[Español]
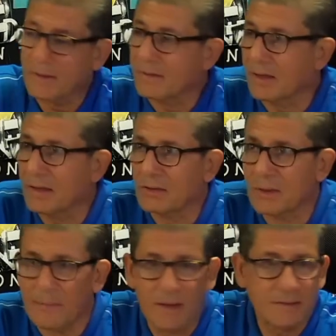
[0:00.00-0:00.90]
los
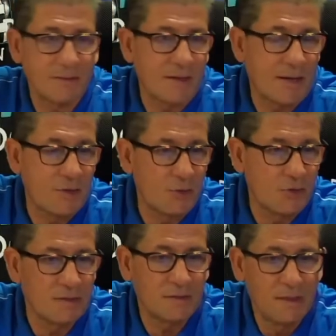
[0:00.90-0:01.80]
demás regiones
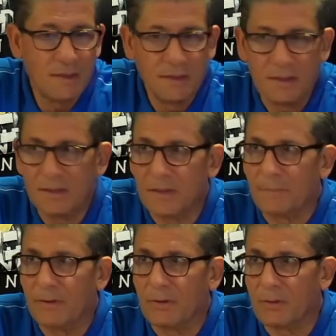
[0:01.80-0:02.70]
dicen, pero
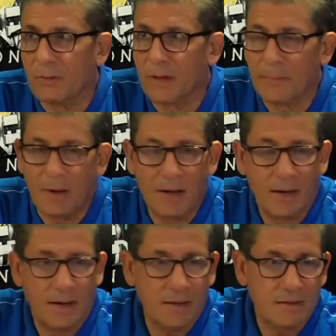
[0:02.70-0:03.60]
¿cómo le vamos a dar a
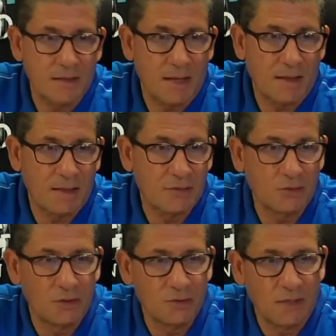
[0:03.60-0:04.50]
Risaralda sobre
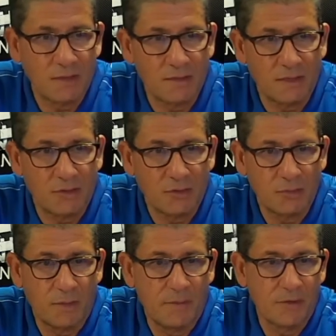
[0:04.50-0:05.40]
600 mil
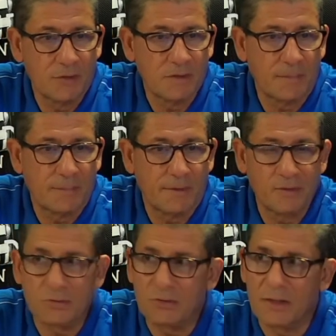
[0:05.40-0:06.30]
millones de pesos
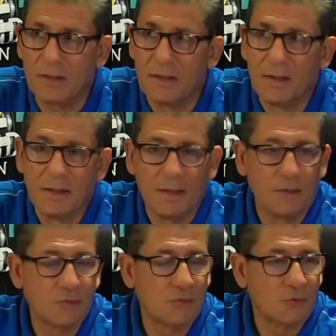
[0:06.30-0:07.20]
y y
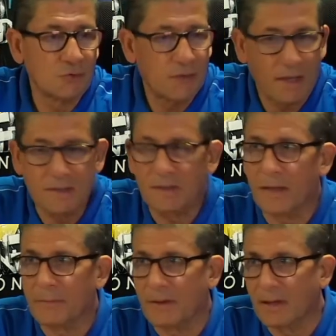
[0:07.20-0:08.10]
nosotros qué, si también
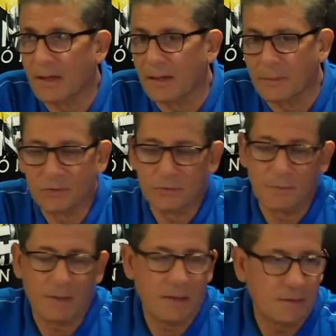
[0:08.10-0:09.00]
requerimos
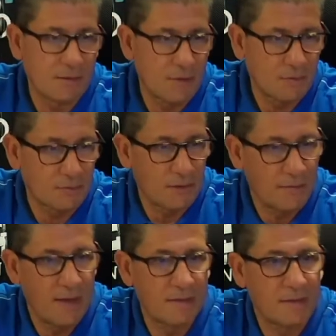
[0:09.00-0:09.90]
hospitales de cuarto nivel,
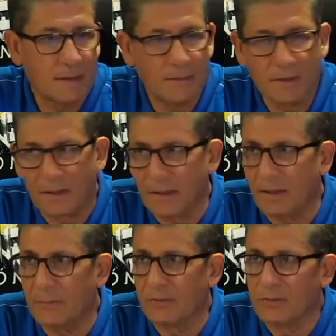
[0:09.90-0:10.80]
si también
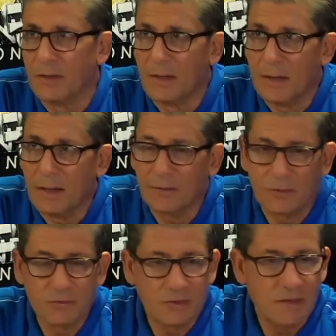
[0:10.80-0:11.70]
requerimos,
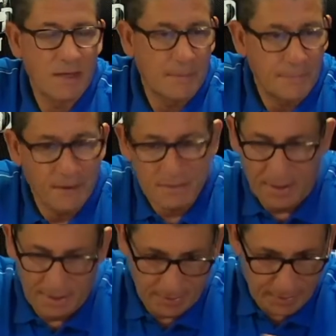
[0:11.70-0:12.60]
entonces ahí empieza el,
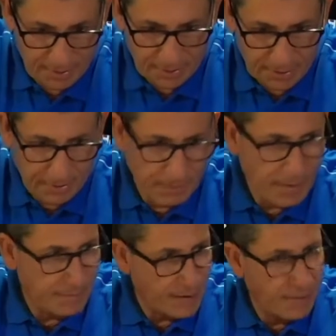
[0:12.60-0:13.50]
el,
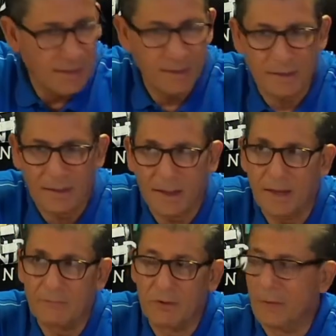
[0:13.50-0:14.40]
vaivén y el tira y
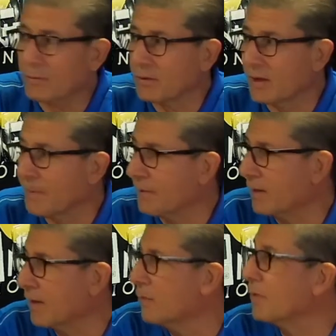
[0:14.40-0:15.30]
afloje porque la plata
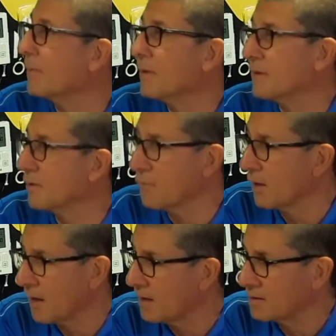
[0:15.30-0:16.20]
obviamente no
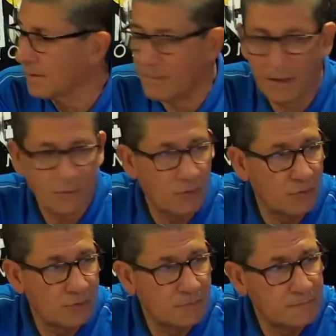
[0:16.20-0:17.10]
alcanza. Bueno, permítame, le hago una